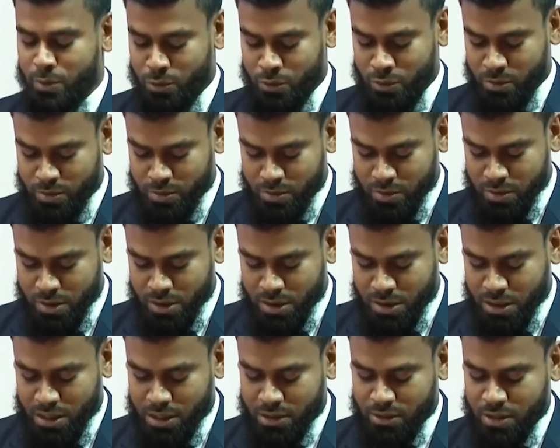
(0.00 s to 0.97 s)
সারা পাবো
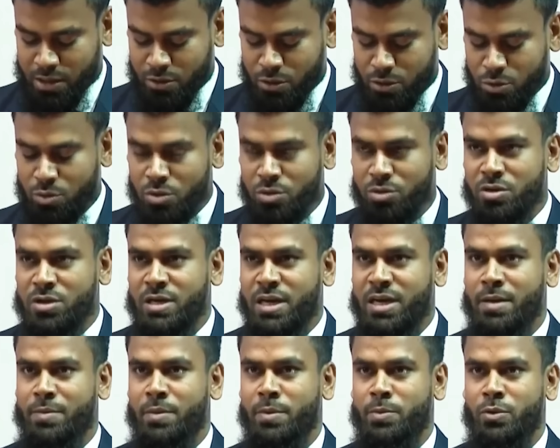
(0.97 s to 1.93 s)
কিন্তু এত দূরত্ব
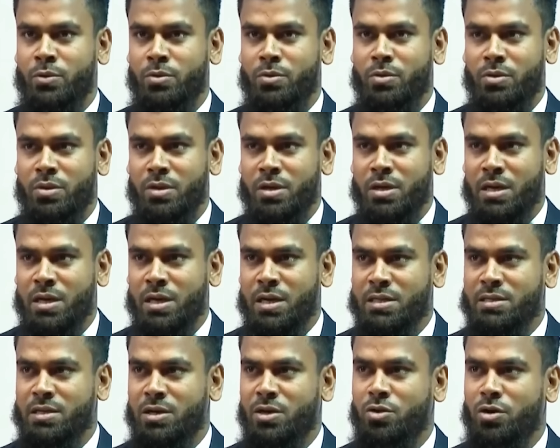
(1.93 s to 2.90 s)
সারা পাবো
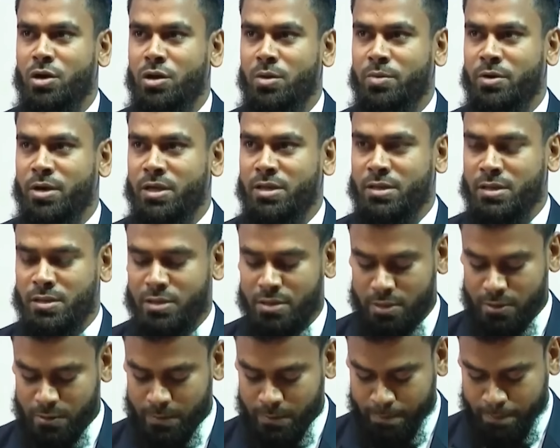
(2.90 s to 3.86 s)
এটা ছিল কল্পনাতীত